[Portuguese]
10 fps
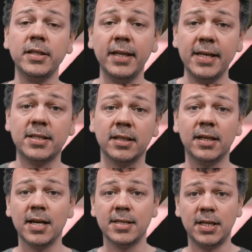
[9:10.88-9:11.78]
seguinte:
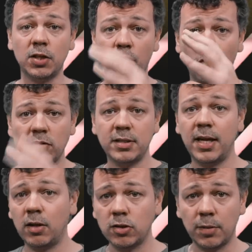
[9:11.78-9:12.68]
se a gente for
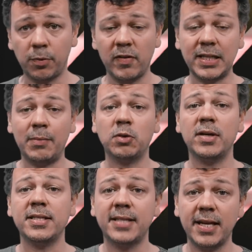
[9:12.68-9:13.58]
considerar nosso aproveitamento
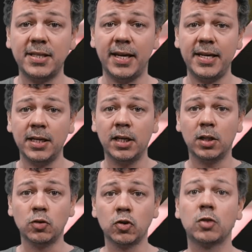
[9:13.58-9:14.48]
recente aí,
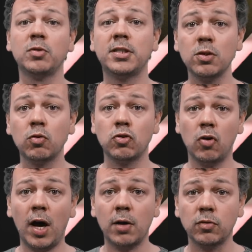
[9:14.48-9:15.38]
dos últimos cinco
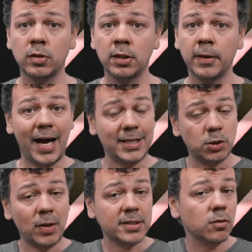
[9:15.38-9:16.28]
jogos, a
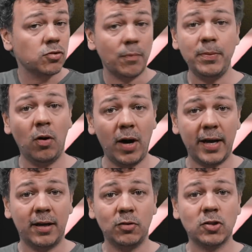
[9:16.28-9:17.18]
situação só piora.